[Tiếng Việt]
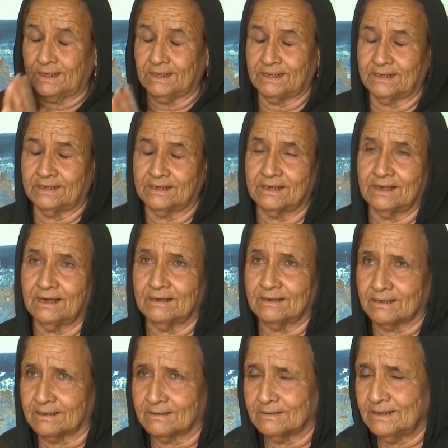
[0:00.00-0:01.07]
Giờ tôi biết làm gì
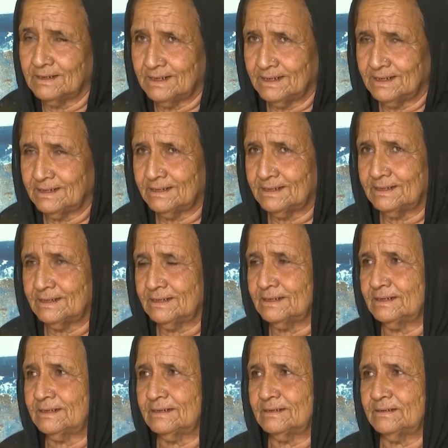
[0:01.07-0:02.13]
đây? Tôi đã quá
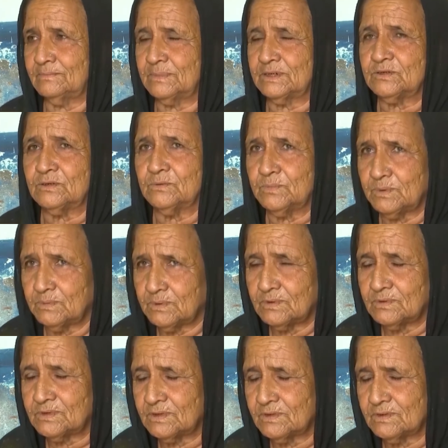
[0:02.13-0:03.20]
buồn, quá tuyệt vọng
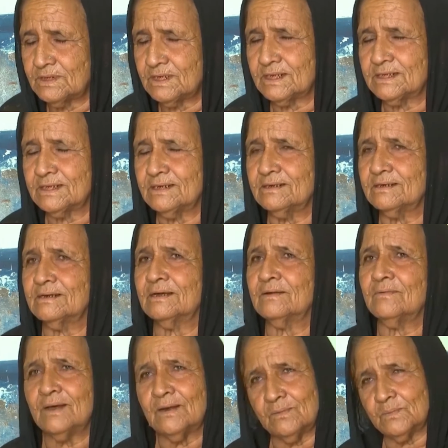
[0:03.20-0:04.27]
đến mức liên tục cáu gắt
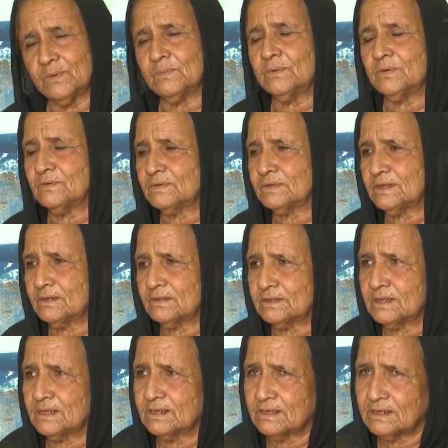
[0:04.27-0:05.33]
với người thân. Những
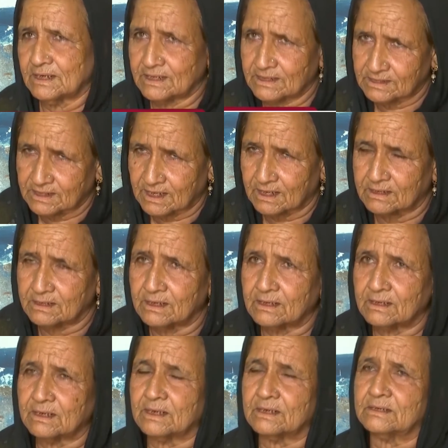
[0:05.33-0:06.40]
người thuê chúng tôi đều
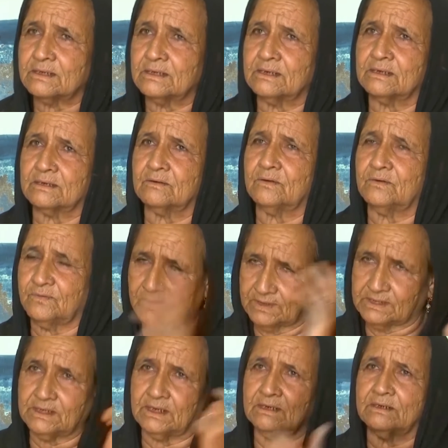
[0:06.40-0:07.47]
hỏi về chuyện đồng áng.
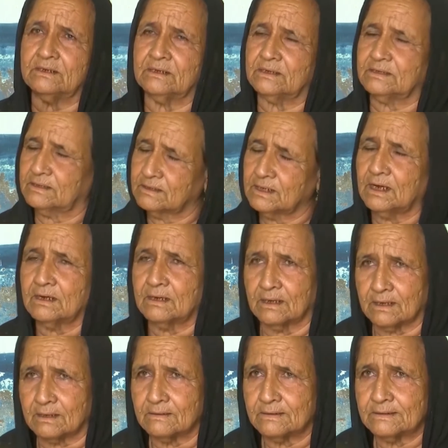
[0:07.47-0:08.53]
Giờ này thì còn làm ăn
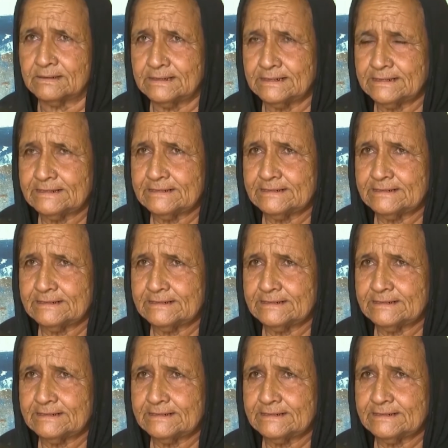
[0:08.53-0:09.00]
gì nữa?